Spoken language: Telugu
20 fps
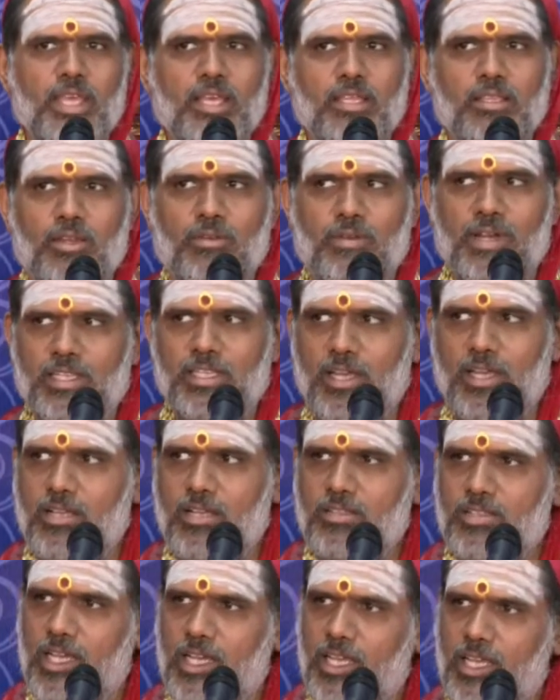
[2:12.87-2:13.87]
తర్వాత
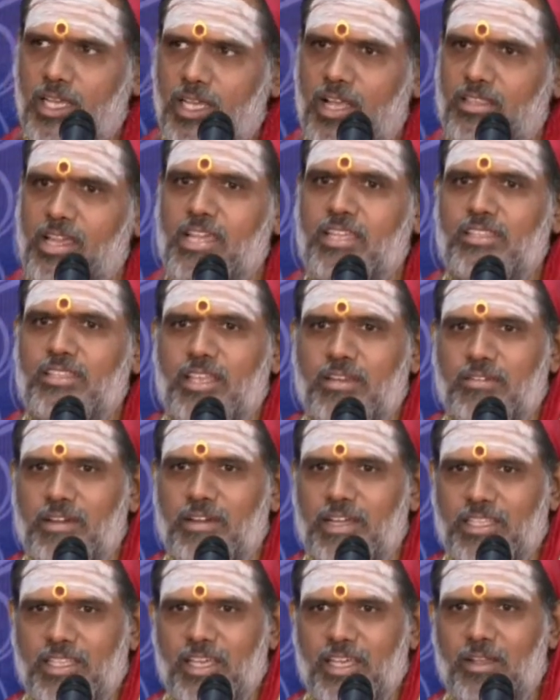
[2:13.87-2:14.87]
సంక్రాంతి అయిన
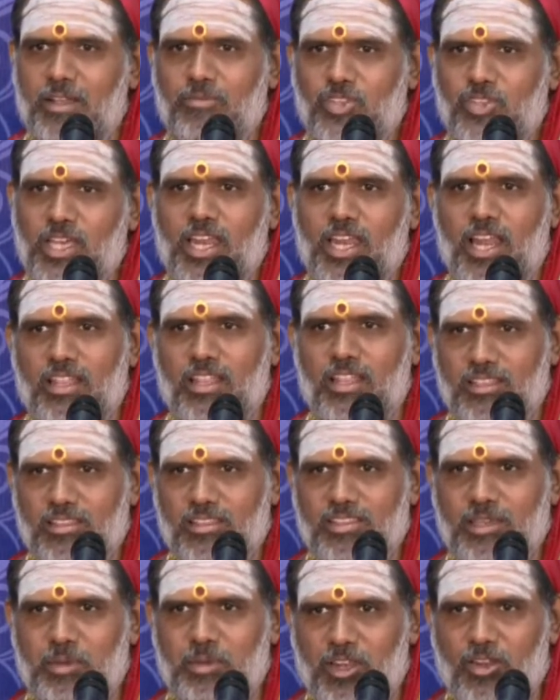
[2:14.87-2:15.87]
తర్వాత సంక్రాంతి
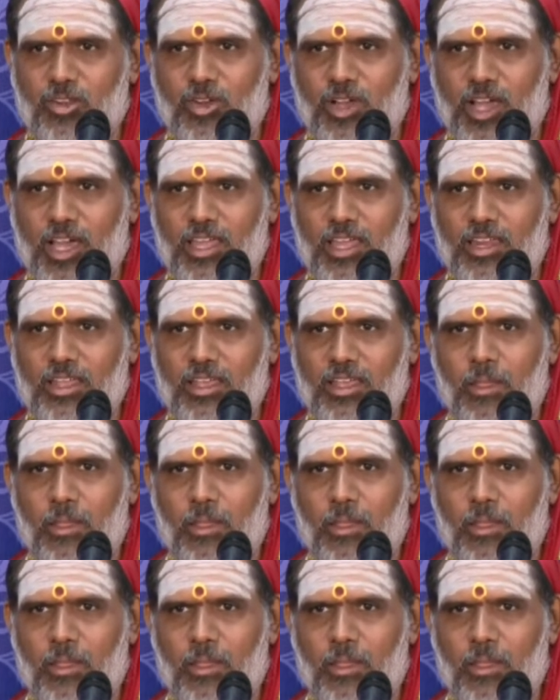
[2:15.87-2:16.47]
సమయంలో కానీ